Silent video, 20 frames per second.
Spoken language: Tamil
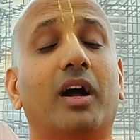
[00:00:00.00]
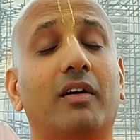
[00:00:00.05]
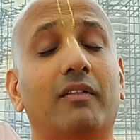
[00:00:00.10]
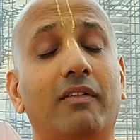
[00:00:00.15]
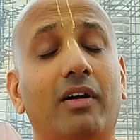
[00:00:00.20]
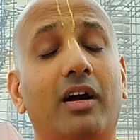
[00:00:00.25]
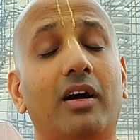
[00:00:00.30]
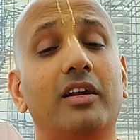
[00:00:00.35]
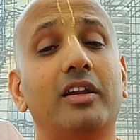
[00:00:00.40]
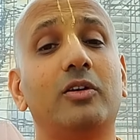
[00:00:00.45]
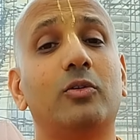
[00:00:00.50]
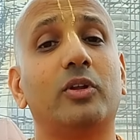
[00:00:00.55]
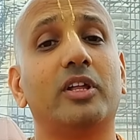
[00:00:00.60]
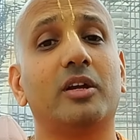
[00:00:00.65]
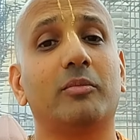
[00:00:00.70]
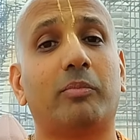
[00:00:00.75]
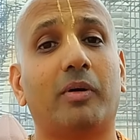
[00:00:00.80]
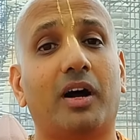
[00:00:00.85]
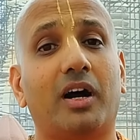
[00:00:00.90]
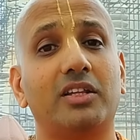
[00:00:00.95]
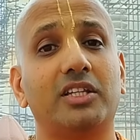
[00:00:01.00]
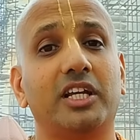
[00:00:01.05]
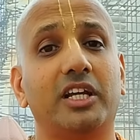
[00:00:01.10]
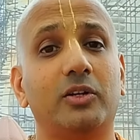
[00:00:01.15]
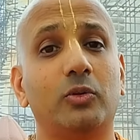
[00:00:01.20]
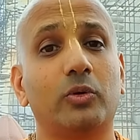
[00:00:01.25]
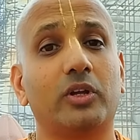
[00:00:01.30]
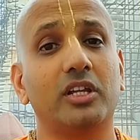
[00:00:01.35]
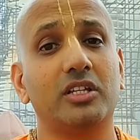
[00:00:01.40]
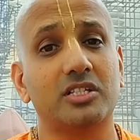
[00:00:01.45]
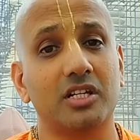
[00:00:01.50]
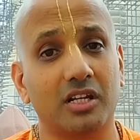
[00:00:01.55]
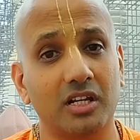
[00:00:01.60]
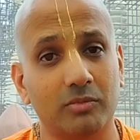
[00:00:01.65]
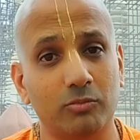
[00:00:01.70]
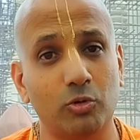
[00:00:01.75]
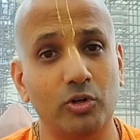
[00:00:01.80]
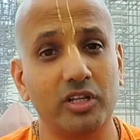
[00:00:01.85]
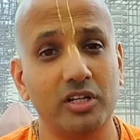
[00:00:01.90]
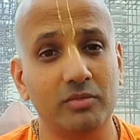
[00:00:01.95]
பகவானுடைய பாதையை நோக்கி
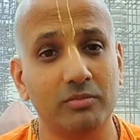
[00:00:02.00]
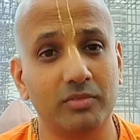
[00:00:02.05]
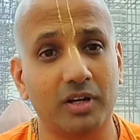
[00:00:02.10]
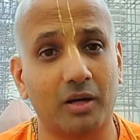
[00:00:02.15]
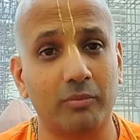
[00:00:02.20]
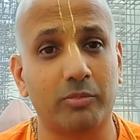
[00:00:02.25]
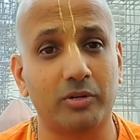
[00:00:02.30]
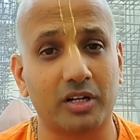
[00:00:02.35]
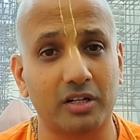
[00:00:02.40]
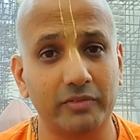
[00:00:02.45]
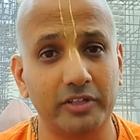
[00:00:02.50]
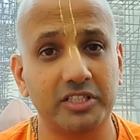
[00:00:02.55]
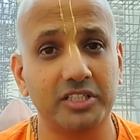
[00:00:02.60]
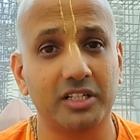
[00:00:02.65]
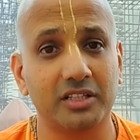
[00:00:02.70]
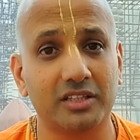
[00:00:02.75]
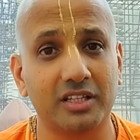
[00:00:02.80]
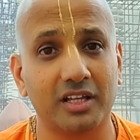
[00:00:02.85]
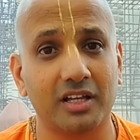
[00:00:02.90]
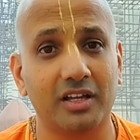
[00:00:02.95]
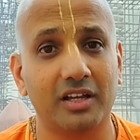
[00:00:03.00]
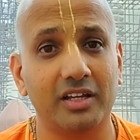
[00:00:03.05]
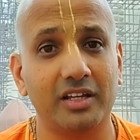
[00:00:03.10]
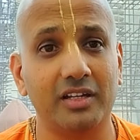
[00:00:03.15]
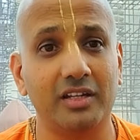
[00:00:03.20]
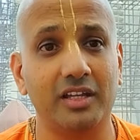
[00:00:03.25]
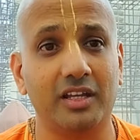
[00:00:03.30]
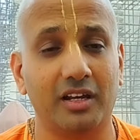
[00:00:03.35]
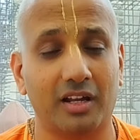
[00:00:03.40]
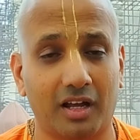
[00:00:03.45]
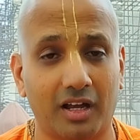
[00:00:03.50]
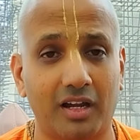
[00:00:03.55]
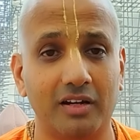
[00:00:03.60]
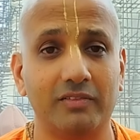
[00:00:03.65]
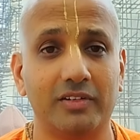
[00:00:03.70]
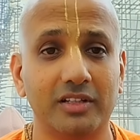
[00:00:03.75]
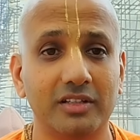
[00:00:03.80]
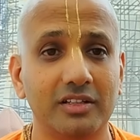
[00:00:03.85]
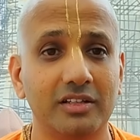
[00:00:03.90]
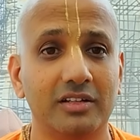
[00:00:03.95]
செல்ல முடியும் அப்படின்ற விஷயத்தை இன்றைக்கி
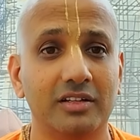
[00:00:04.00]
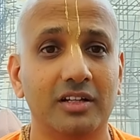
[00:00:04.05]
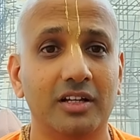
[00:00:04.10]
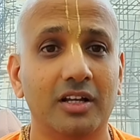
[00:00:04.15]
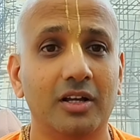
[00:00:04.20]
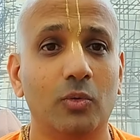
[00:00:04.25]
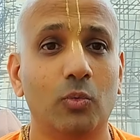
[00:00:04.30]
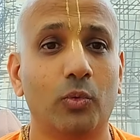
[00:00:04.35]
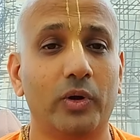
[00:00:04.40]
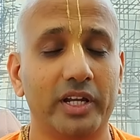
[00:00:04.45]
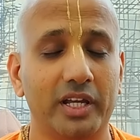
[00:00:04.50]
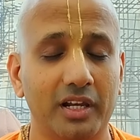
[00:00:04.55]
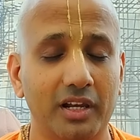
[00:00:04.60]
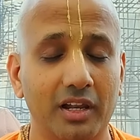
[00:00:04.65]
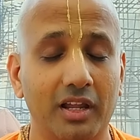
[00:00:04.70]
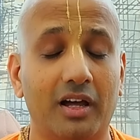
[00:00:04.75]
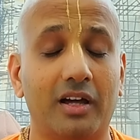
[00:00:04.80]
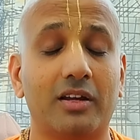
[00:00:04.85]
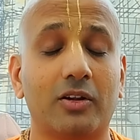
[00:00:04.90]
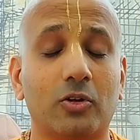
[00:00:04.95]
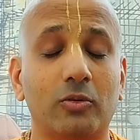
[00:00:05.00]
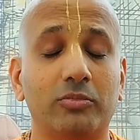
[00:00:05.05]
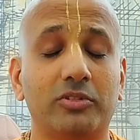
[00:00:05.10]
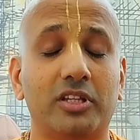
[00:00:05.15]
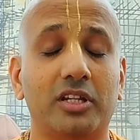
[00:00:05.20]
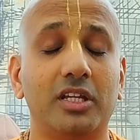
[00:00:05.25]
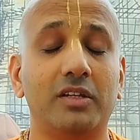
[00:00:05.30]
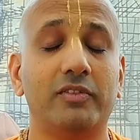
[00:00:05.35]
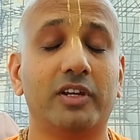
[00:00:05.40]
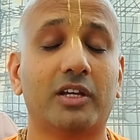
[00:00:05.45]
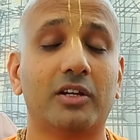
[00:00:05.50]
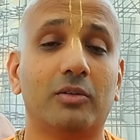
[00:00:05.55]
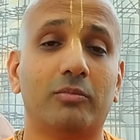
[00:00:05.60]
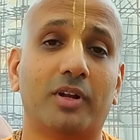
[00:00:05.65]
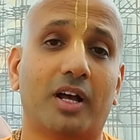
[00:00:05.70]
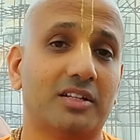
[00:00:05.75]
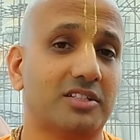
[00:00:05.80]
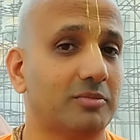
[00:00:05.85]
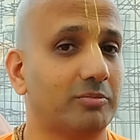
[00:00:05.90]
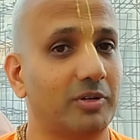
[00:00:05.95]
நான் வந்து உங்கள் எல்லாருக்கும்
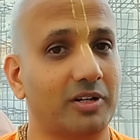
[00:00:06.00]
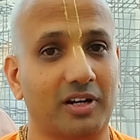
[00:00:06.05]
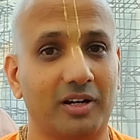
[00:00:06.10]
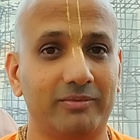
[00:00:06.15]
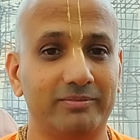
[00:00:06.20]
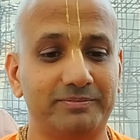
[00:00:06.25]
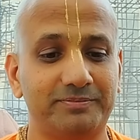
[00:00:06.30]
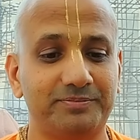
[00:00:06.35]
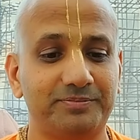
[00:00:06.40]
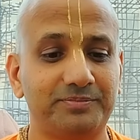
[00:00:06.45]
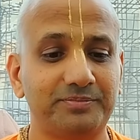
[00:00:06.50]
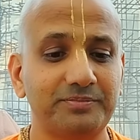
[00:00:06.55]
தெரிவிக்கணும்னு ஆசைப்பட்றேன்